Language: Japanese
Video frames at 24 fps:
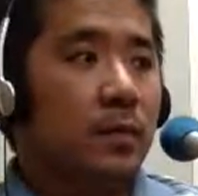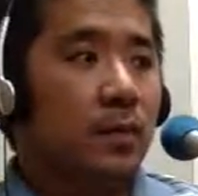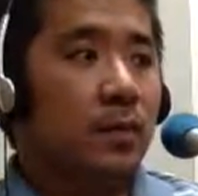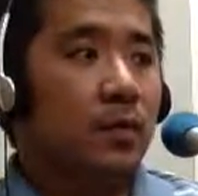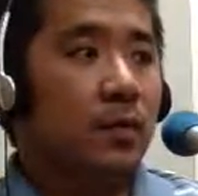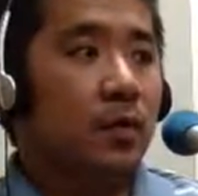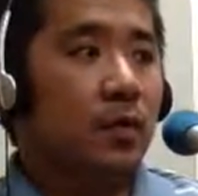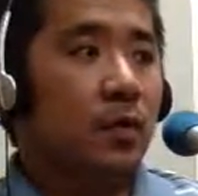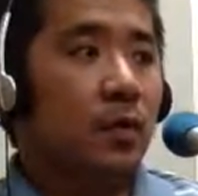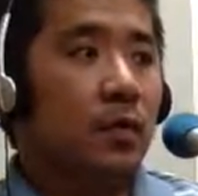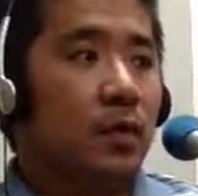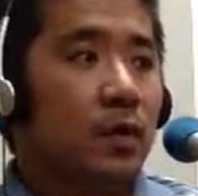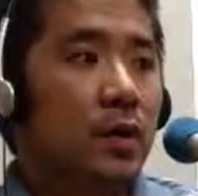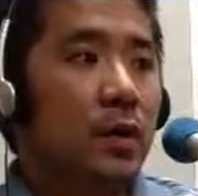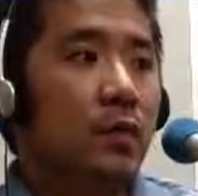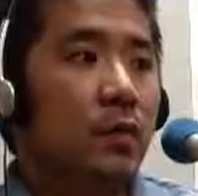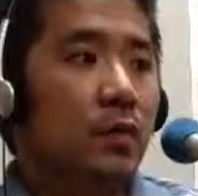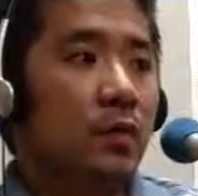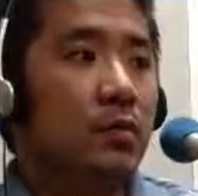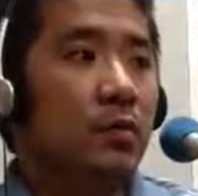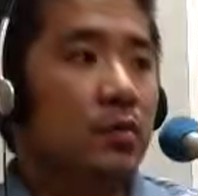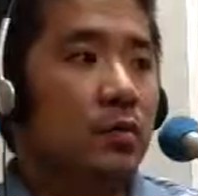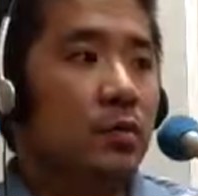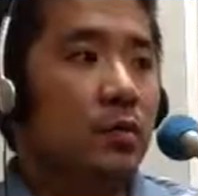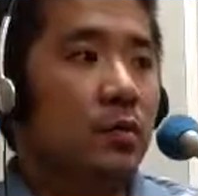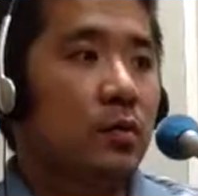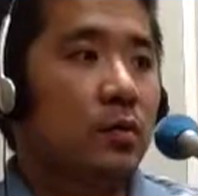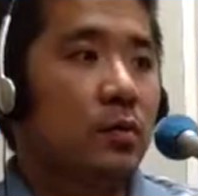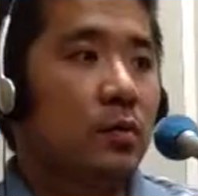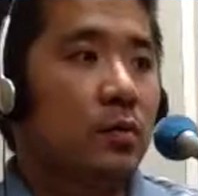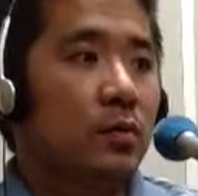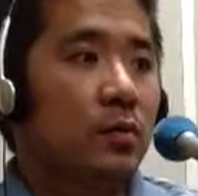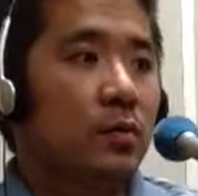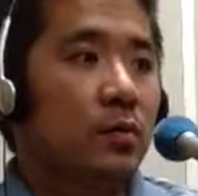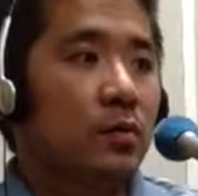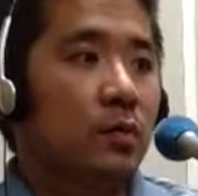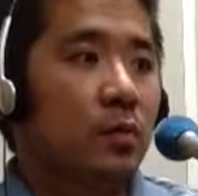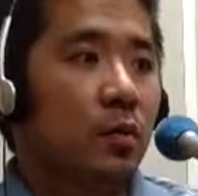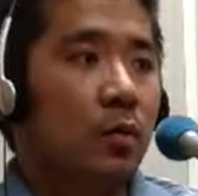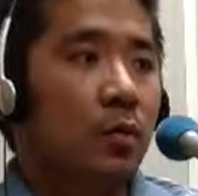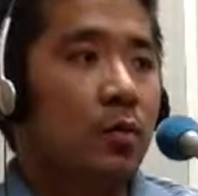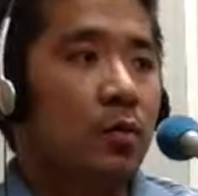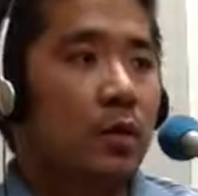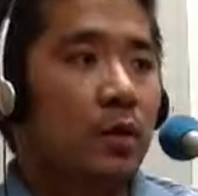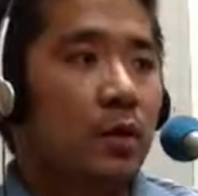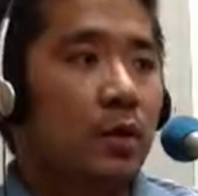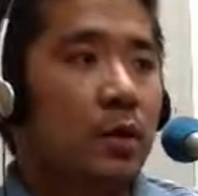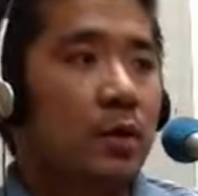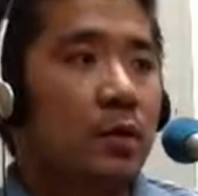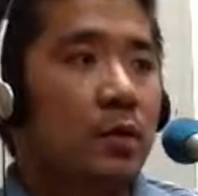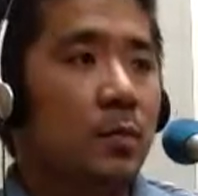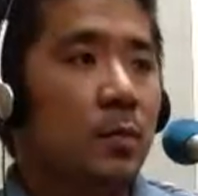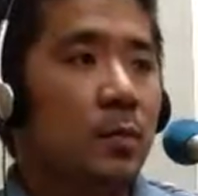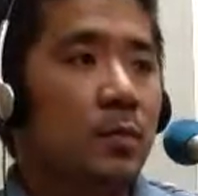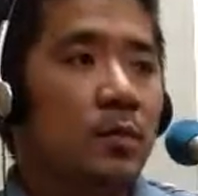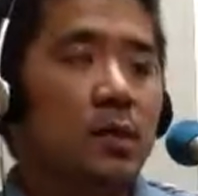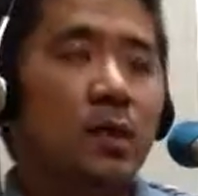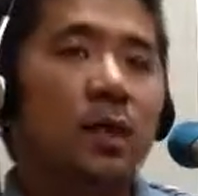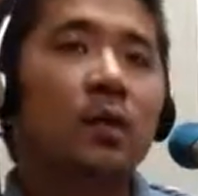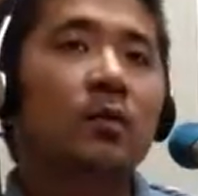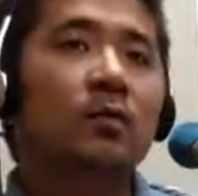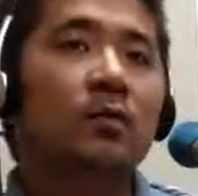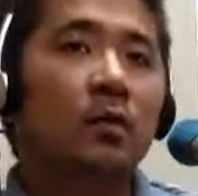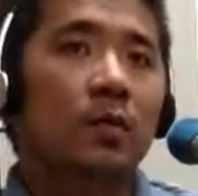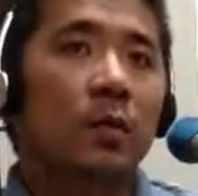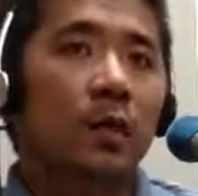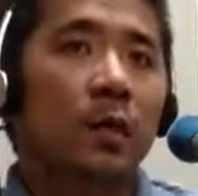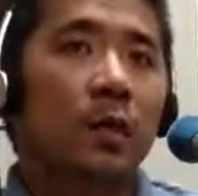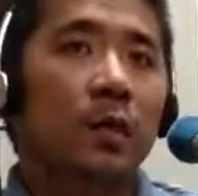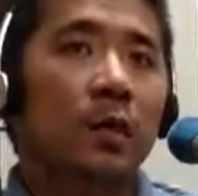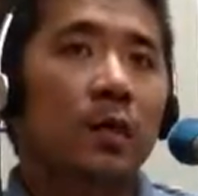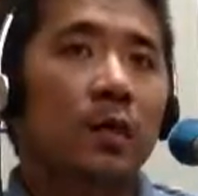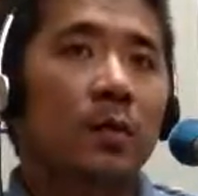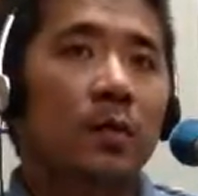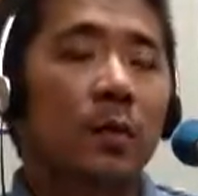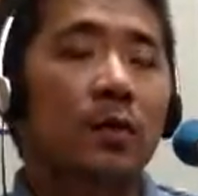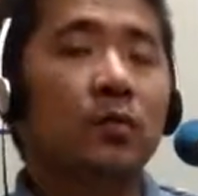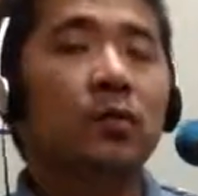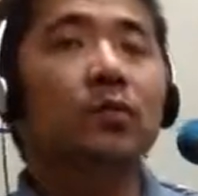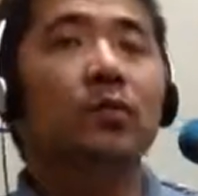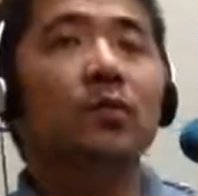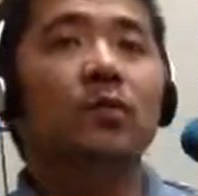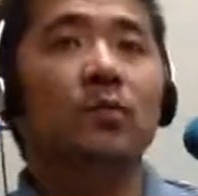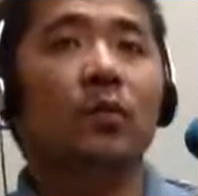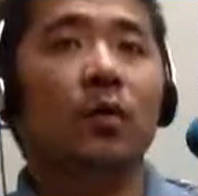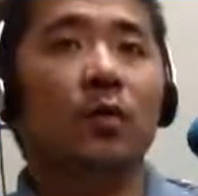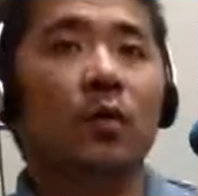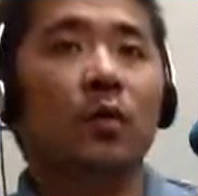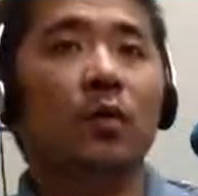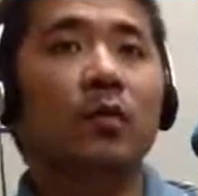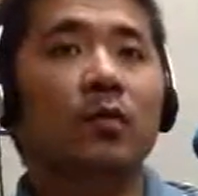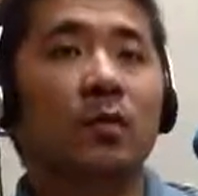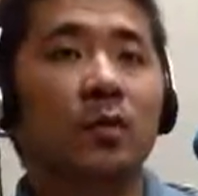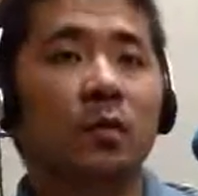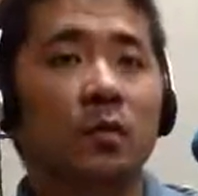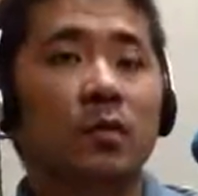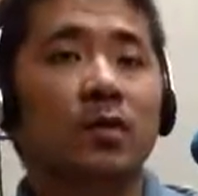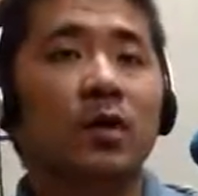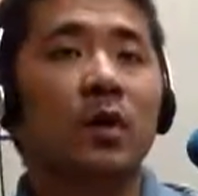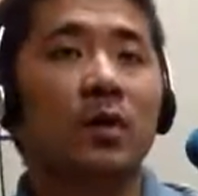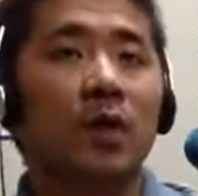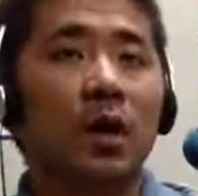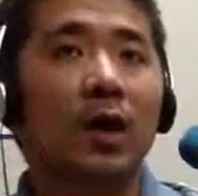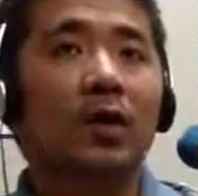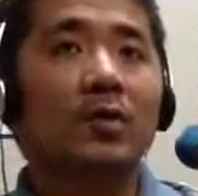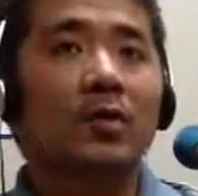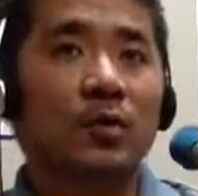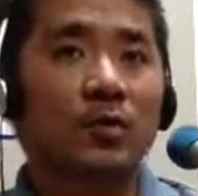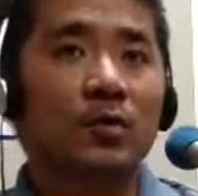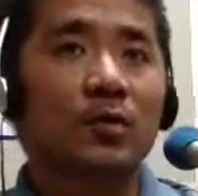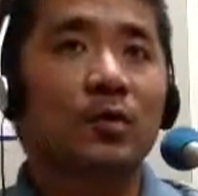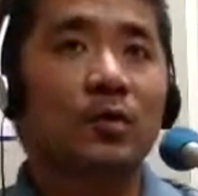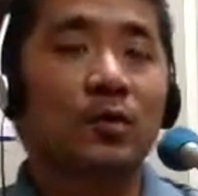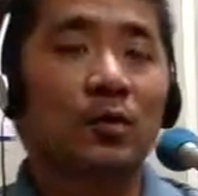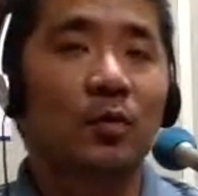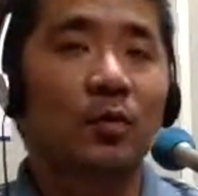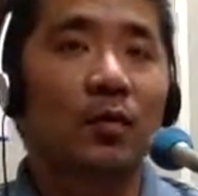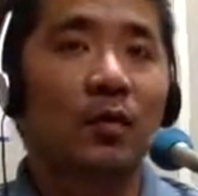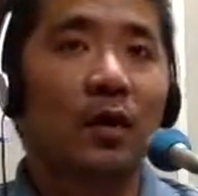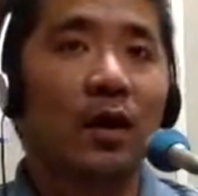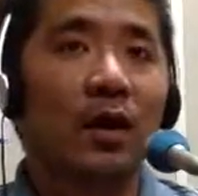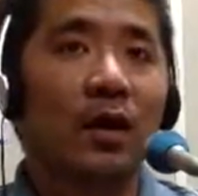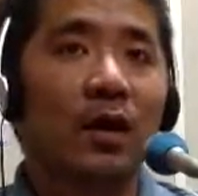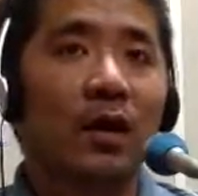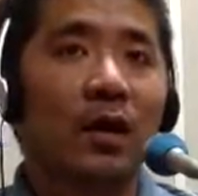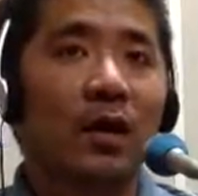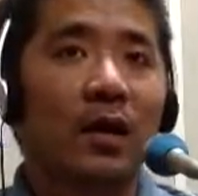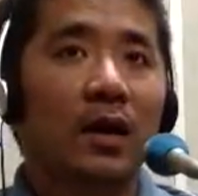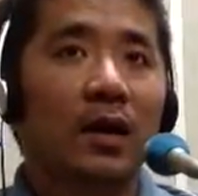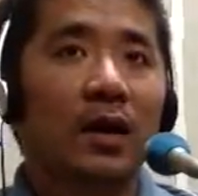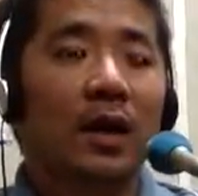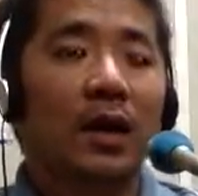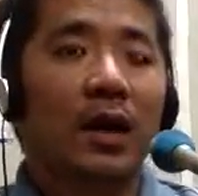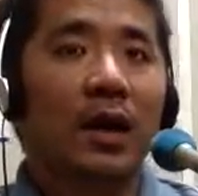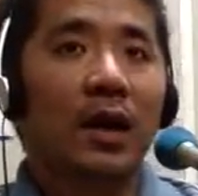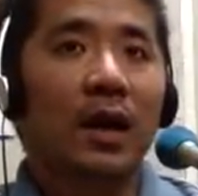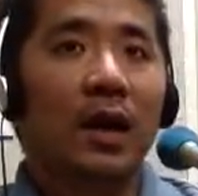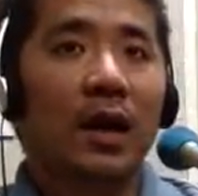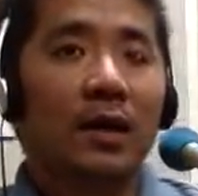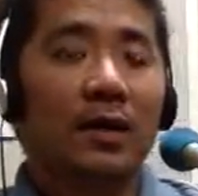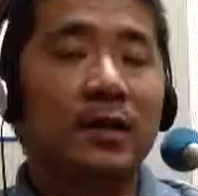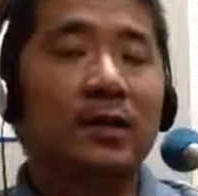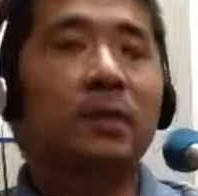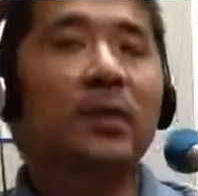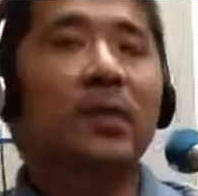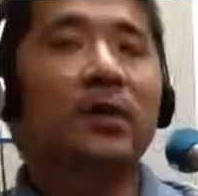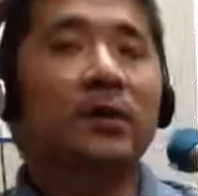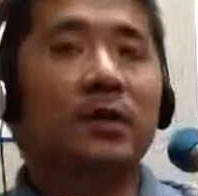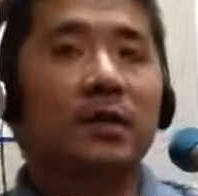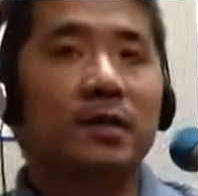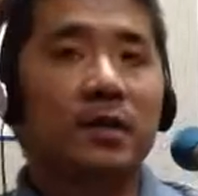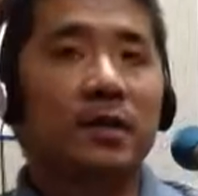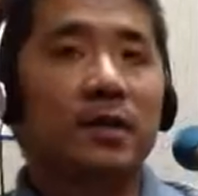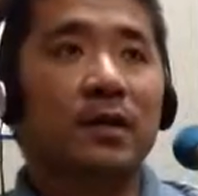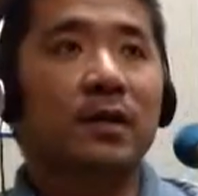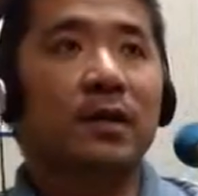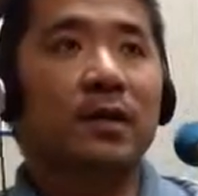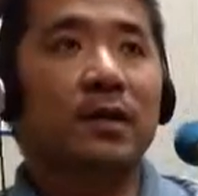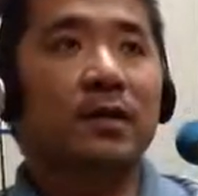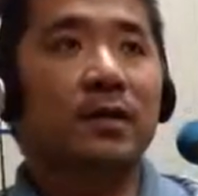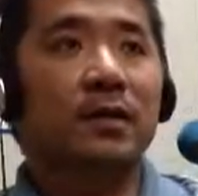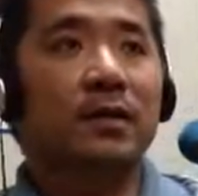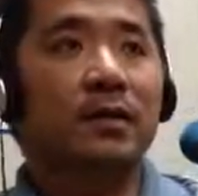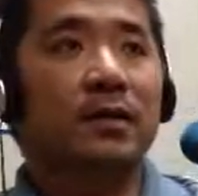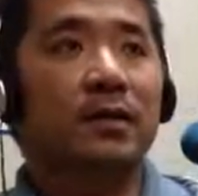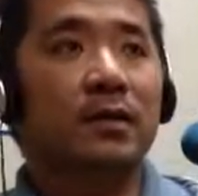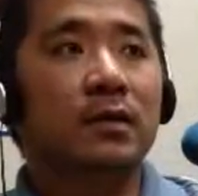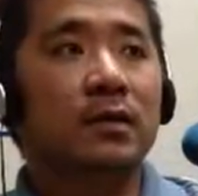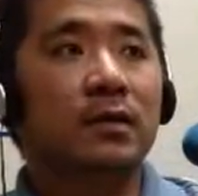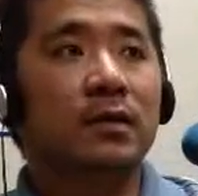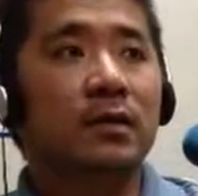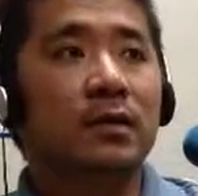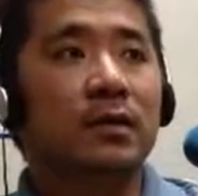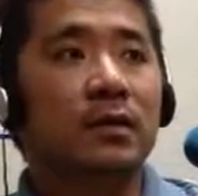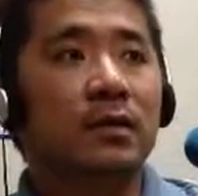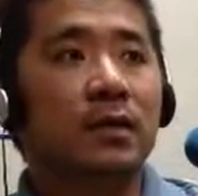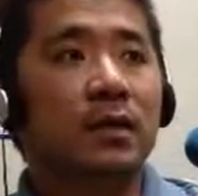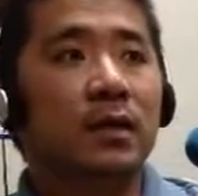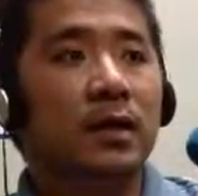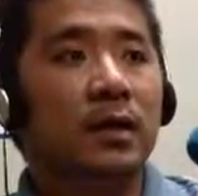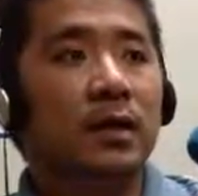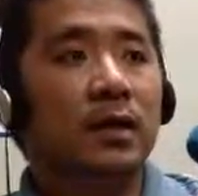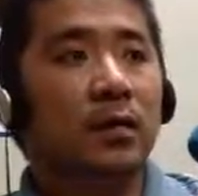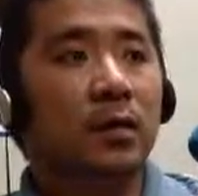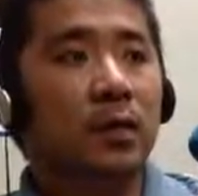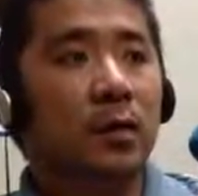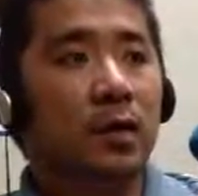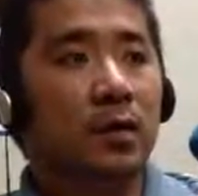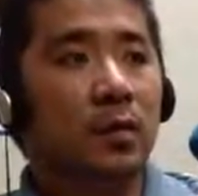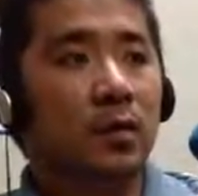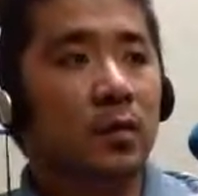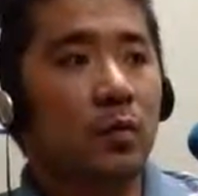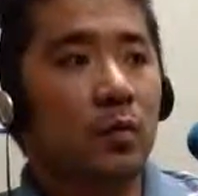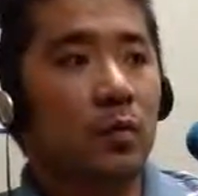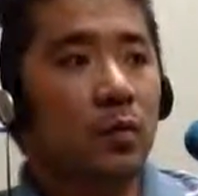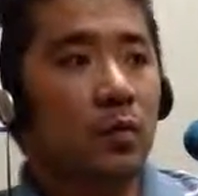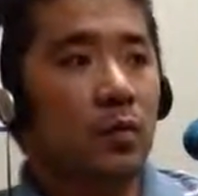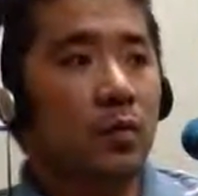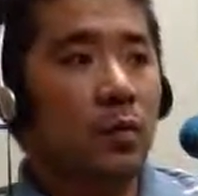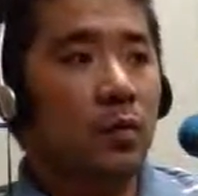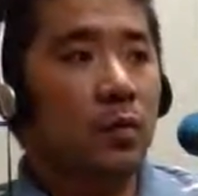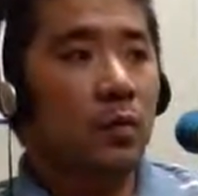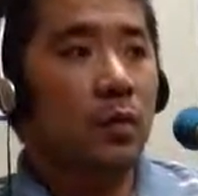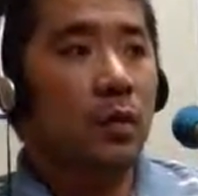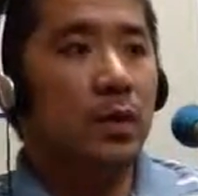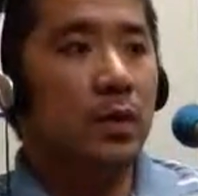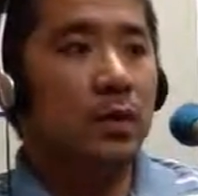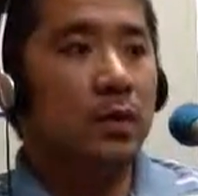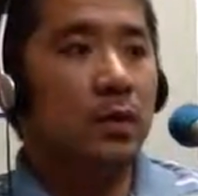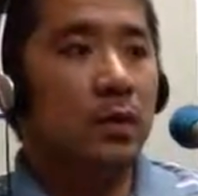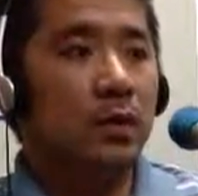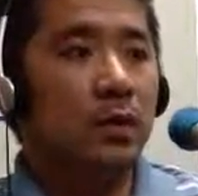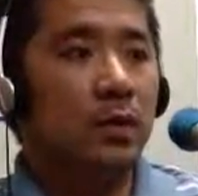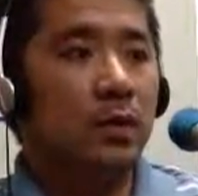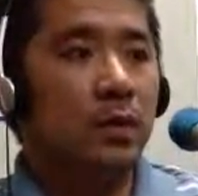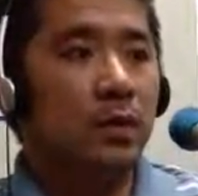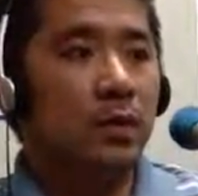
ー、服を着て泳ぐっていうところでね一番違うのが、はい、服の重さを感じるっていうところがありまして、はいうん、で、まあ、あの今日までに、